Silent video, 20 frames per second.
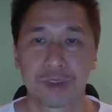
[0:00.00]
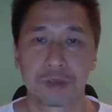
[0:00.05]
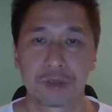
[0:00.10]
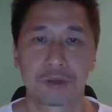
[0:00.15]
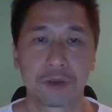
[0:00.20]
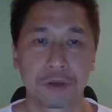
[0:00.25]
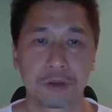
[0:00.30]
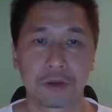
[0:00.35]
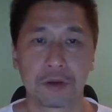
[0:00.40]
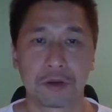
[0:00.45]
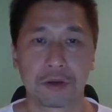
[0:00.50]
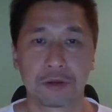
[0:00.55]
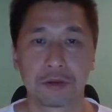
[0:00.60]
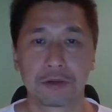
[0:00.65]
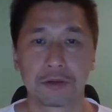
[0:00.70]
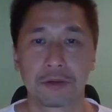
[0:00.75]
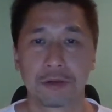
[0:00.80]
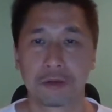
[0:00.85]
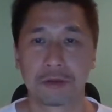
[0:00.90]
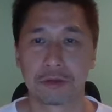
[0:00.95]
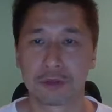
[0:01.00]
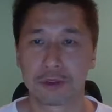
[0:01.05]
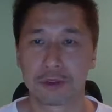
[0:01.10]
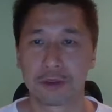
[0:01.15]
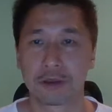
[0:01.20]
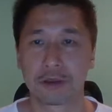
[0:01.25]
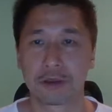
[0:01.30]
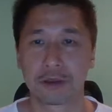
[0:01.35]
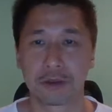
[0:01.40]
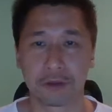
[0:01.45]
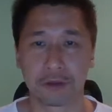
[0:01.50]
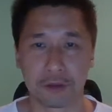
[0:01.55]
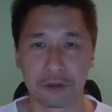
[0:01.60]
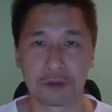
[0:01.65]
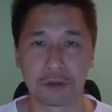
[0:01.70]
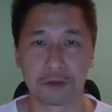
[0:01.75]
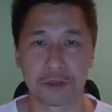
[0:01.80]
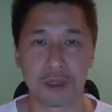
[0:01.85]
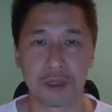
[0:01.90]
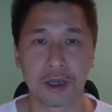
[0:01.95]
就有有就有
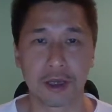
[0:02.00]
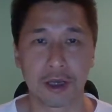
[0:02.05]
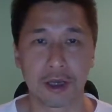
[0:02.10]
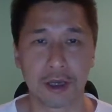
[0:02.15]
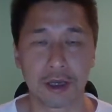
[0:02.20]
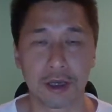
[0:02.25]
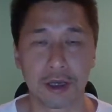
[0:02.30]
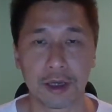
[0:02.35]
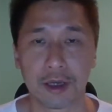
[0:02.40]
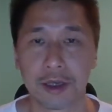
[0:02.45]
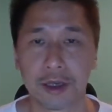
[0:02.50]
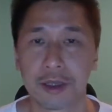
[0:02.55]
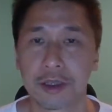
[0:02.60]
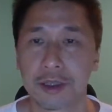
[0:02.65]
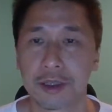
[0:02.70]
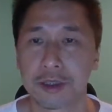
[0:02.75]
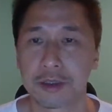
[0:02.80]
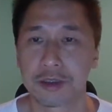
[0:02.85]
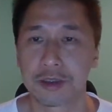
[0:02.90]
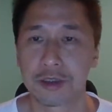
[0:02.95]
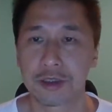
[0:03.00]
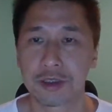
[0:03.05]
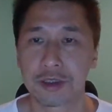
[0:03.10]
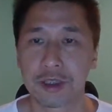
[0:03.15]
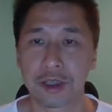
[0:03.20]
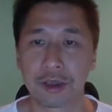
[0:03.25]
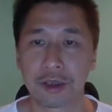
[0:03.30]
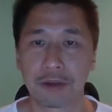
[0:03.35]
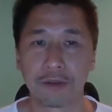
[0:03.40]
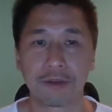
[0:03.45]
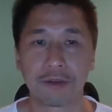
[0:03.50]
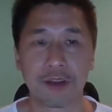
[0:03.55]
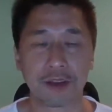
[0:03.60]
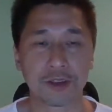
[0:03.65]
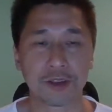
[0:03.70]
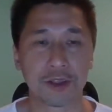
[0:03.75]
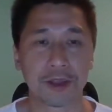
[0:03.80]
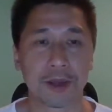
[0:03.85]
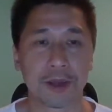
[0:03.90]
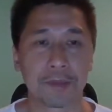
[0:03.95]
有这个事情发
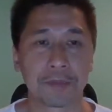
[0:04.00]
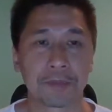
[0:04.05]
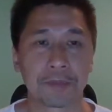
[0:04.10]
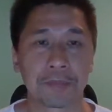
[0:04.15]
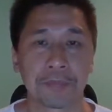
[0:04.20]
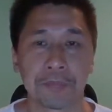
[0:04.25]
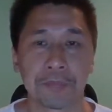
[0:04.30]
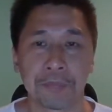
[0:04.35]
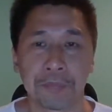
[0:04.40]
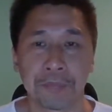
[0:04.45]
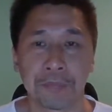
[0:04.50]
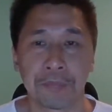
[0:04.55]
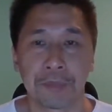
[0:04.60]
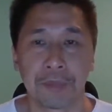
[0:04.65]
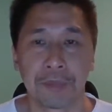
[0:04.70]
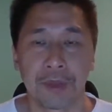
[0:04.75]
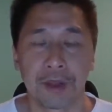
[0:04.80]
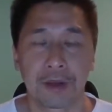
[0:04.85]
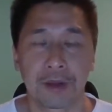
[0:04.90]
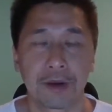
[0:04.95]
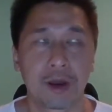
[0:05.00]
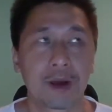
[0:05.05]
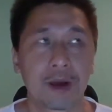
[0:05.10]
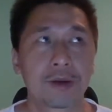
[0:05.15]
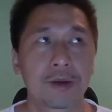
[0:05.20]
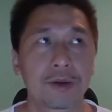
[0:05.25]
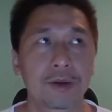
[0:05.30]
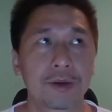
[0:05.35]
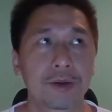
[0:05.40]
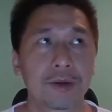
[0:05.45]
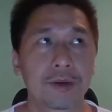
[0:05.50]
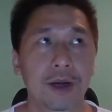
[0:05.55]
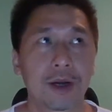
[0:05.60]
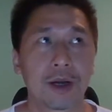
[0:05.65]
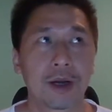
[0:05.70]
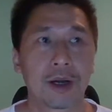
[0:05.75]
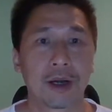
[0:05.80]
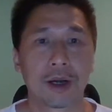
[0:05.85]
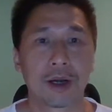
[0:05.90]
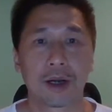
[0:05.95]
生了。然后
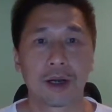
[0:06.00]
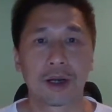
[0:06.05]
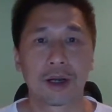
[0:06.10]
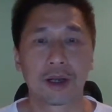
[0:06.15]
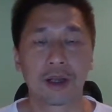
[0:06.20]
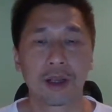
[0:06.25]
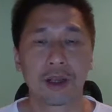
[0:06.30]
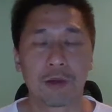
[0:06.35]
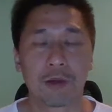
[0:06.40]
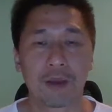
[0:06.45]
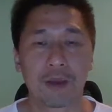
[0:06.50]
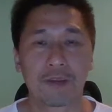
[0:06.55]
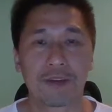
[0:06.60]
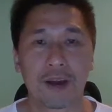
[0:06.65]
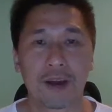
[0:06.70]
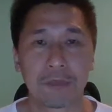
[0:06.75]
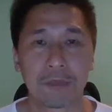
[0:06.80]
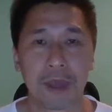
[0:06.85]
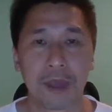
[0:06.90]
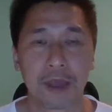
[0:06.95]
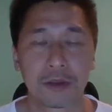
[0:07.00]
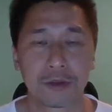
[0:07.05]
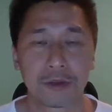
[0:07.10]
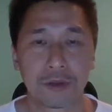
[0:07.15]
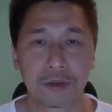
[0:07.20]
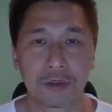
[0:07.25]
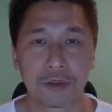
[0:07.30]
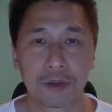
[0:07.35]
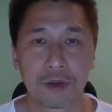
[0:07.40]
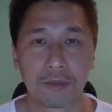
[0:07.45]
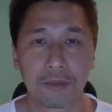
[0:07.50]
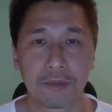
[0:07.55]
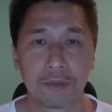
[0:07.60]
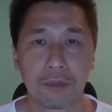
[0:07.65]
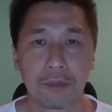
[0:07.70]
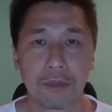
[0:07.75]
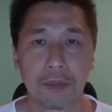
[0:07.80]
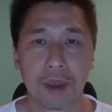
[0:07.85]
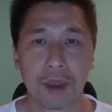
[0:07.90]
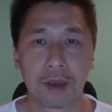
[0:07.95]
呃，另外一方面就是
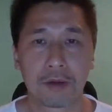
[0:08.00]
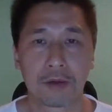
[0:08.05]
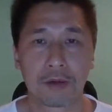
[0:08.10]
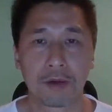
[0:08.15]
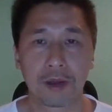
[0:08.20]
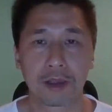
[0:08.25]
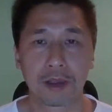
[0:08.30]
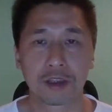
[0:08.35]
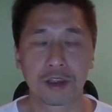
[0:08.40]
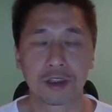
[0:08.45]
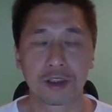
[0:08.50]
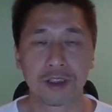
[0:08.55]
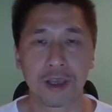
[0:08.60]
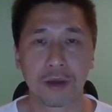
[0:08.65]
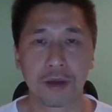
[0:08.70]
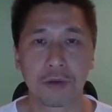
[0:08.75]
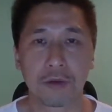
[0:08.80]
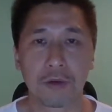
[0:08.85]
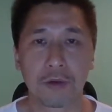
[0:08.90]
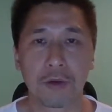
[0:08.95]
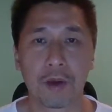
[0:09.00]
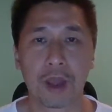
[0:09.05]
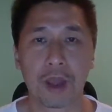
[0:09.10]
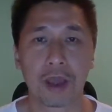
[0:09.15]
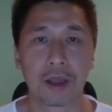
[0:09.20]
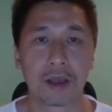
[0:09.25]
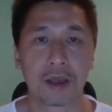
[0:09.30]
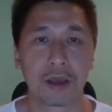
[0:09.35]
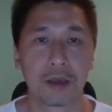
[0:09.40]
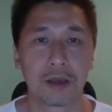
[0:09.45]
美国的证监会